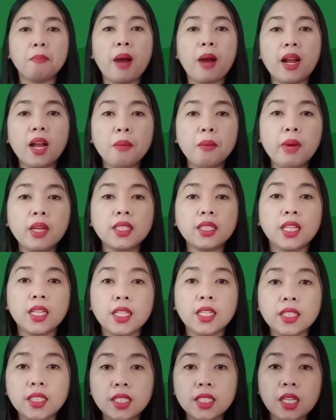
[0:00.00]

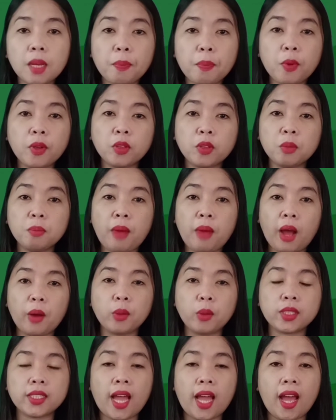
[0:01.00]
Bagamat hindi na po ito
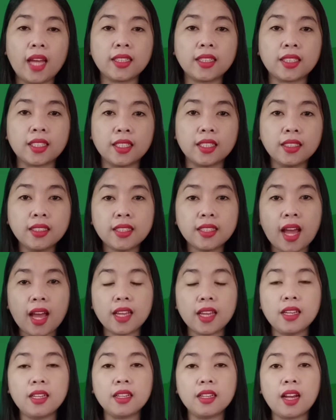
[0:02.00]
bago sa atin
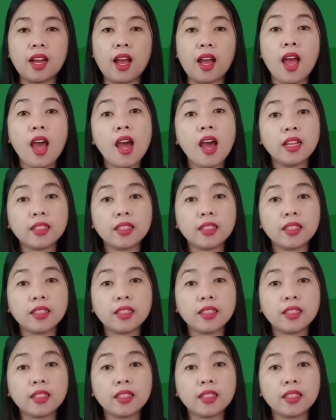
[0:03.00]
dahil nga